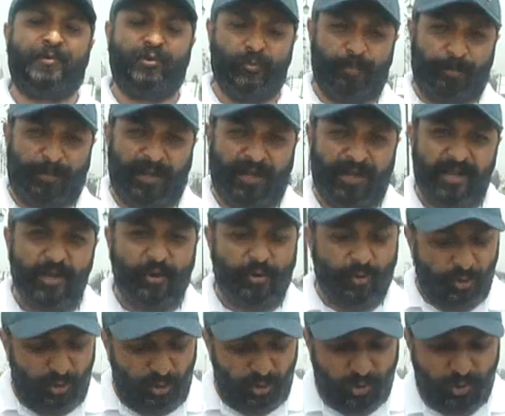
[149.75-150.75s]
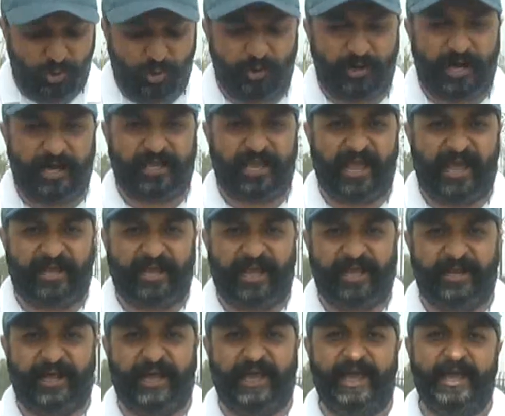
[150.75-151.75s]
ऊपर उन लोगों का क्या
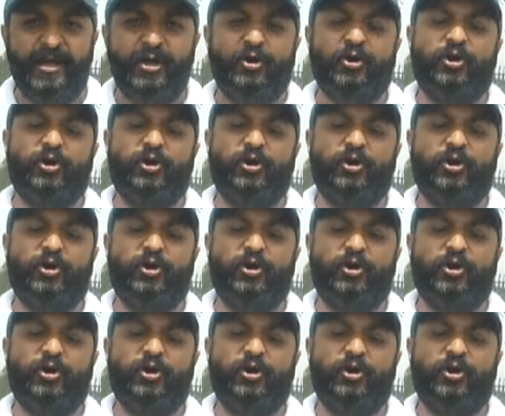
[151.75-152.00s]
कहना है